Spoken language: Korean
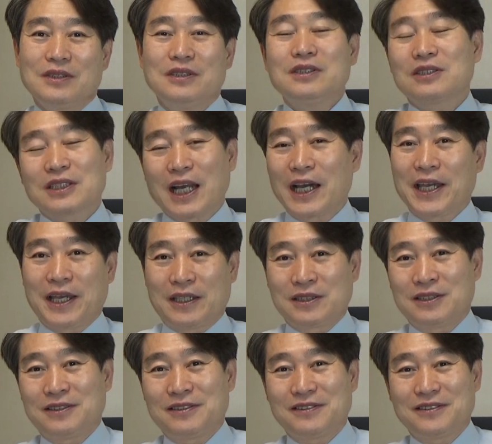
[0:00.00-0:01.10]

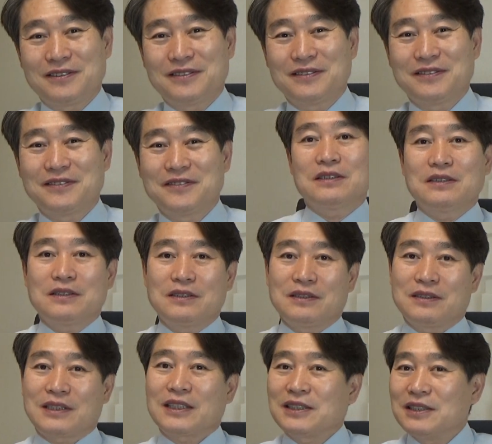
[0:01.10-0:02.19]
이스라엘을
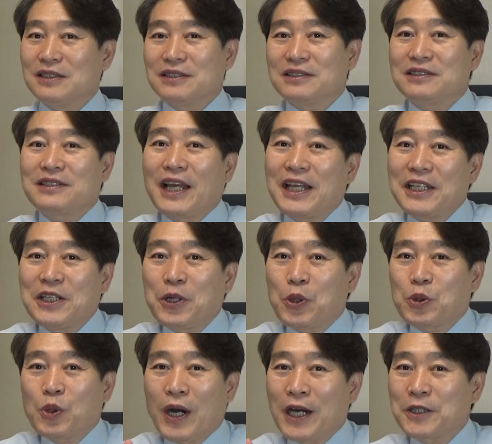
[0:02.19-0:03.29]
자신을
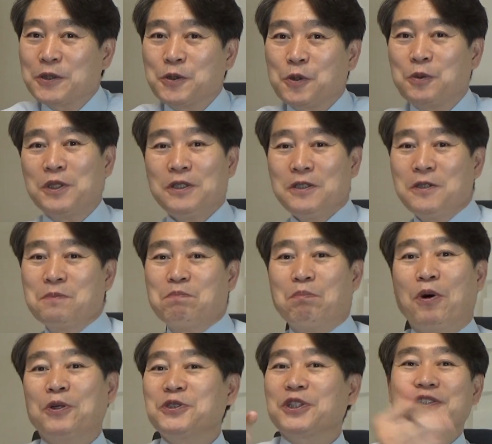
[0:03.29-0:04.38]
때리려고 하는 놈을
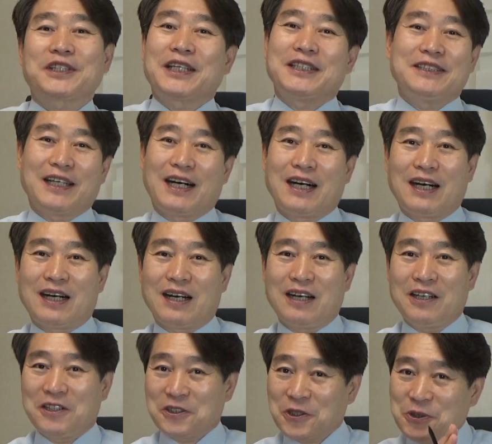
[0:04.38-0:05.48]
먼저 때린다.
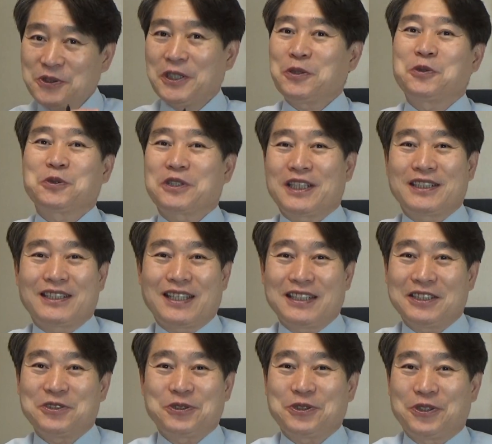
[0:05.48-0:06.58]
선제 공격한다
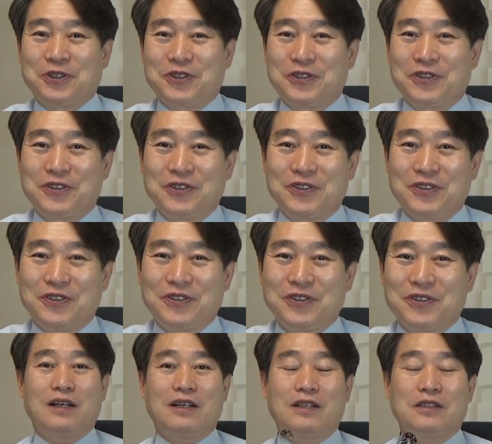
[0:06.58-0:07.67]
이거죠.
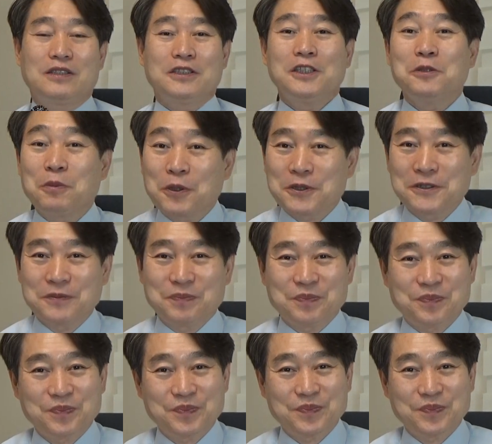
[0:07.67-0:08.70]
일본은